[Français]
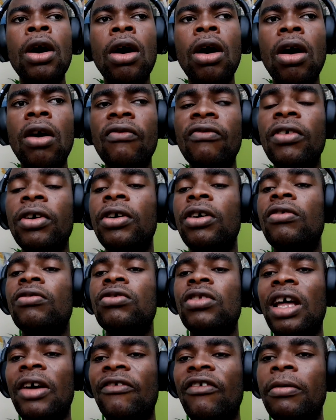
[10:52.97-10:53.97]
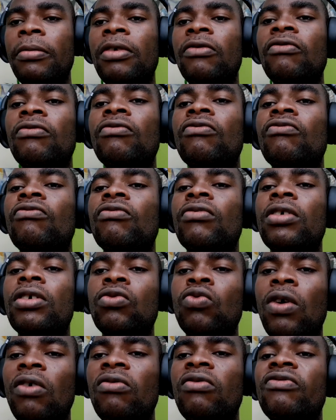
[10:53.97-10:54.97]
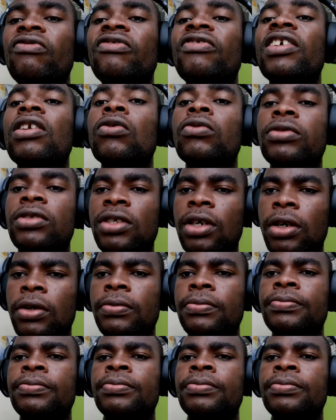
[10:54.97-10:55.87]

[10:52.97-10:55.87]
On veut que ta femme et toi vous vivez longtemps.